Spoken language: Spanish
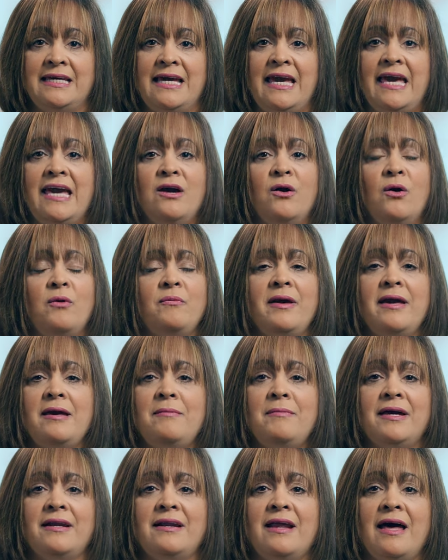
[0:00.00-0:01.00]
En
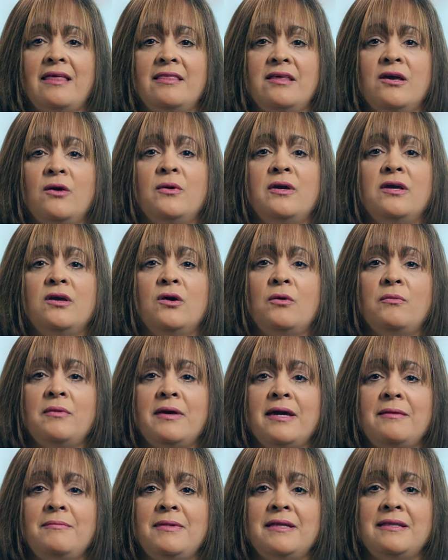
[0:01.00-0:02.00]
OBM Radio y
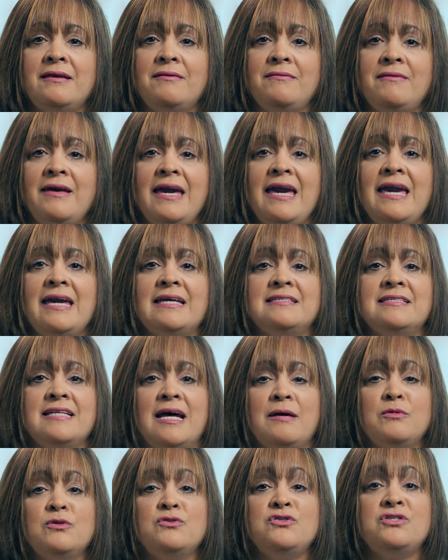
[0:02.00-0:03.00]
OBM TV
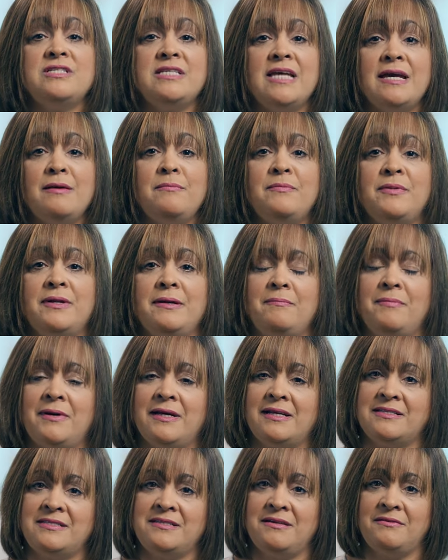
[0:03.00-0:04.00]
estamos siempre
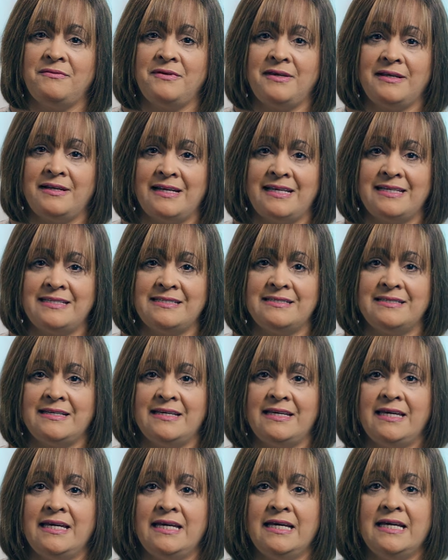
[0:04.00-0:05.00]
para servirles.
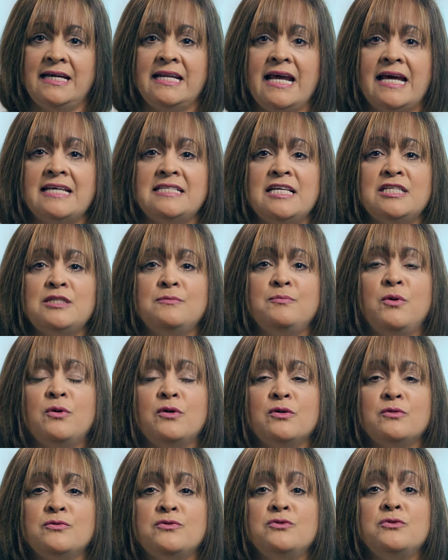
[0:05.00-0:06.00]
Gracias
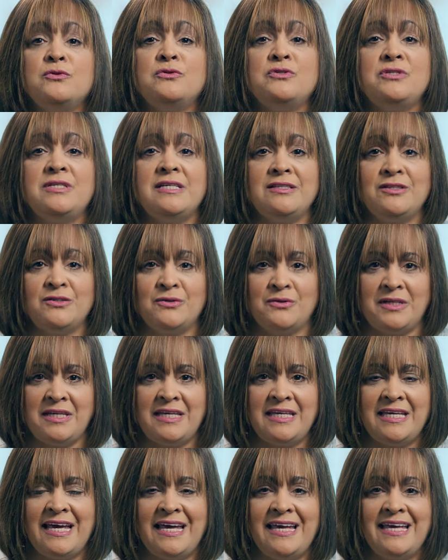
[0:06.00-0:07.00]
por su
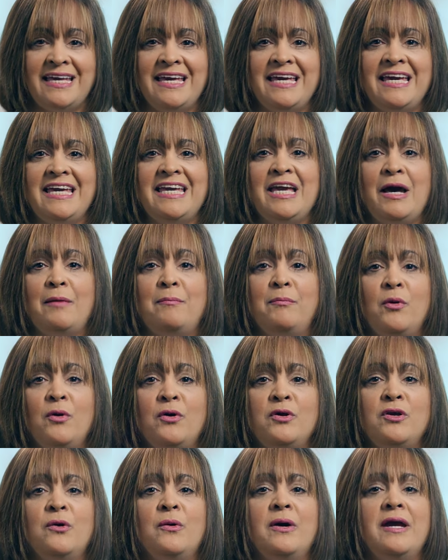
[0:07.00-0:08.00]
sintonía y
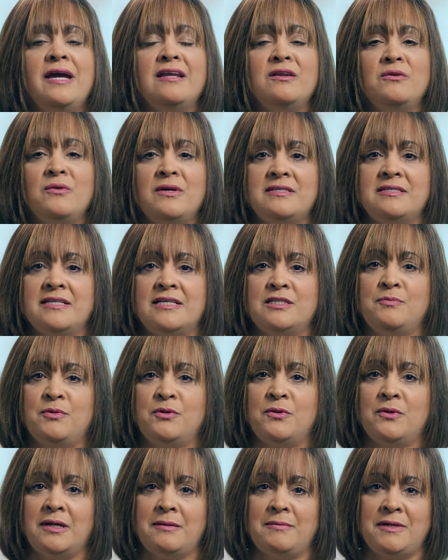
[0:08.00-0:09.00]
apoyo en nuestras
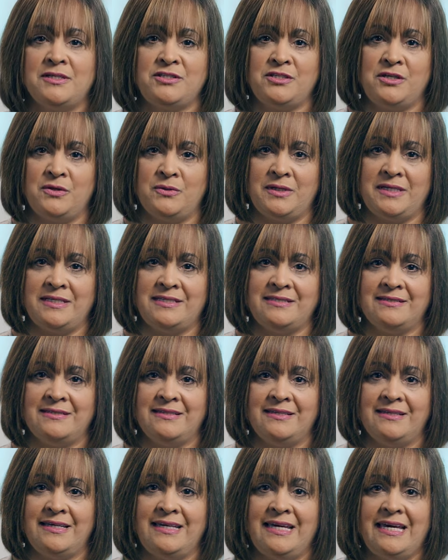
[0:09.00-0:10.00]
programaciones.
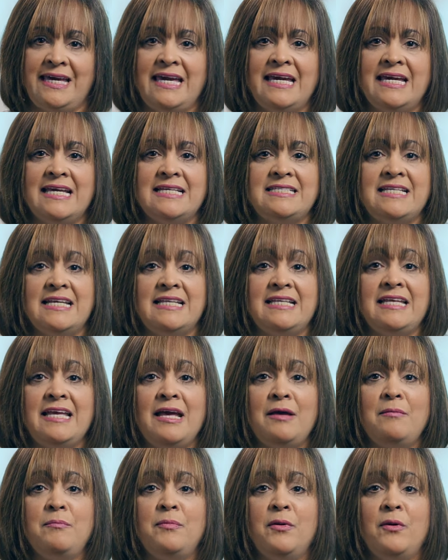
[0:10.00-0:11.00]
En este
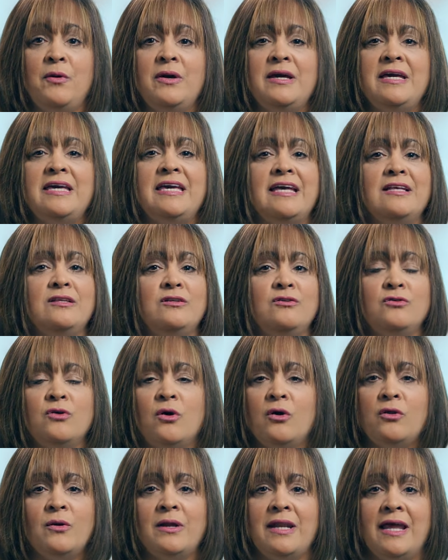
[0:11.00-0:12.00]
tiempo y en
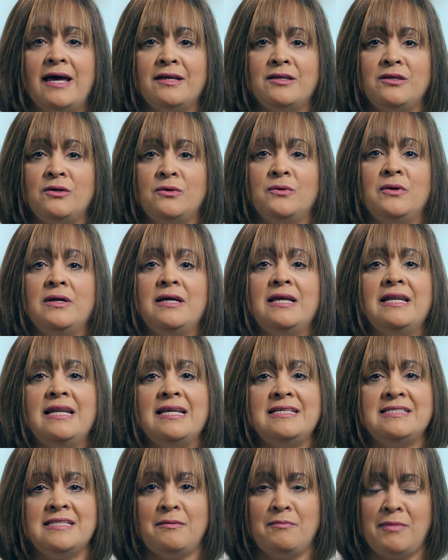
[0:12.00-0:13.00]
todo el año
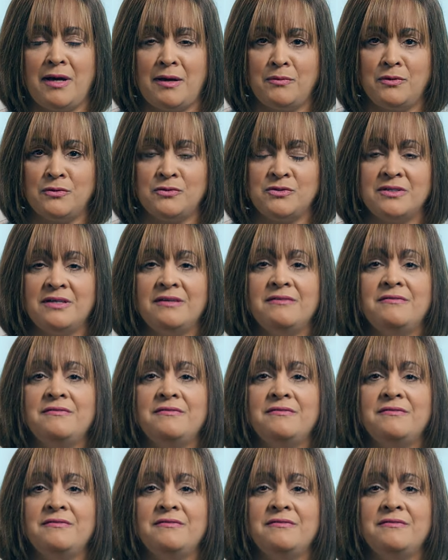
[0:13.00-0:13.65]
les amamos.